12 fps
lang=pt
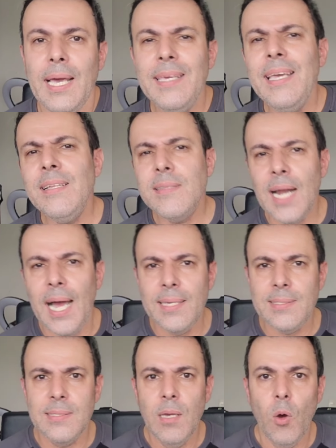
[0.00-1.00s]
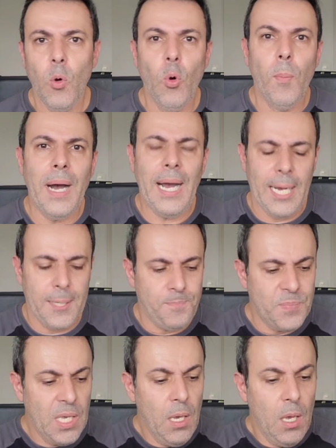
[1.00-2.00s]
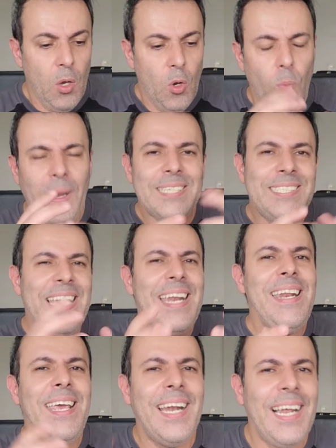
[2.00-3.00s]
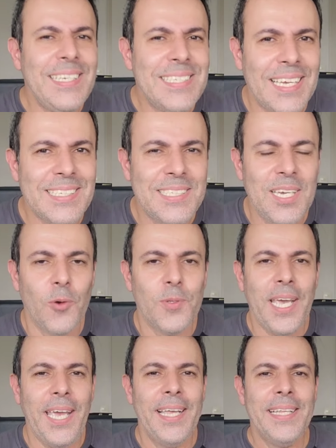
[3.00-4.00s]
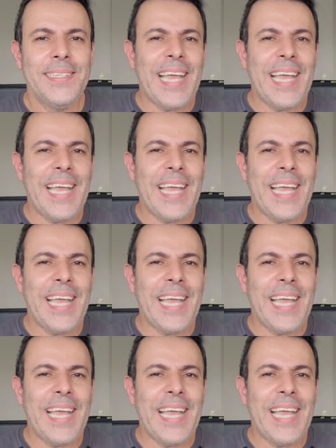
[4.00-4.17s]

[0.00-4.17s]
Aqui ele traz uma uma generalização, né?